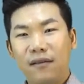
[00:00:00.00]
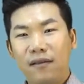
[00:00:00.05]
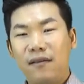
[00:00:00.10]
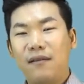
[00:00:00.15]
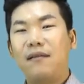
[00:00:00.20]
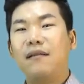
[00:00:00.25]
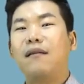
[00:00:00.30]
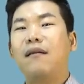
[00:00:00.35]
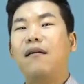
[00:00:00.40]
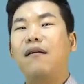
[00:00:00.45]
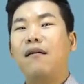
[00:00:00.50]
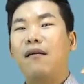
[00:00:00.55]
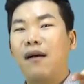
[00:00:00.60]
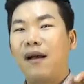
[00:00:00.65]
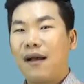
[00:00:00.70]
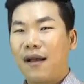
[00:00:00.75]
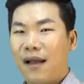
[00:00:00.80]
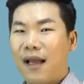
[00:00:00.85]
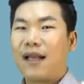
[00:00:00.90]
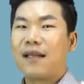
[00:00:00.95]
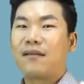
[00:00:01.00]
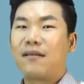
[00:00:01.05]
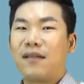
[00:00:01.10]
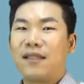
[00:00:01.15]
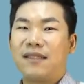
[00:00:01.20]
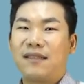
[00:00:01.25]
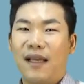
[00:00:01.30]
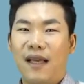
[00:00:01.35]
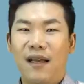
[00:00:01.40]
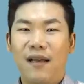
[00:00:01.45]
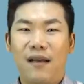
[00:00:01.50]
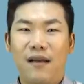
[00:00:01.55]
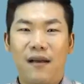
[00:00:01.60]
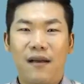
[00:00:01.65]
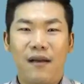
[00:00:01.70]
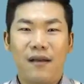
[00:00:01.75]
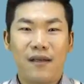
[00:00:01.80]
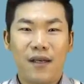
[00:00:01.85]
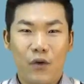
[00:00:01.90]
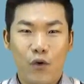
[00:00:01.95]
흘러갈 것이다
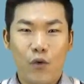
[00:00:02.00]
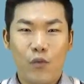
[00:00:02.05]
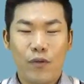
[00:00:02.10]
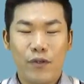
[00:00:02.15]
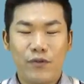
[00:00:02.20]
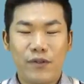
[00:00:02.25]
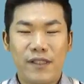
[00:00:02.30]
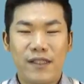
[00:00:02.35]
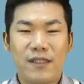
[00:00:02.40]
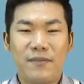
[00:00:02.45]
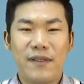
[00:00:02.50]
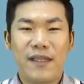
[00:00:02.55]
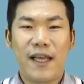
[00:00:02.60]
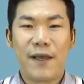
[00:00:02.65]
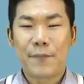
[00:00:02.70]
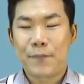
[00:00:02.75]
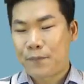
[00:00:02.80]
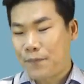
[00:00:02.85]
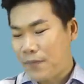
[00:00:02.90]
라고 볼 수 있습니다.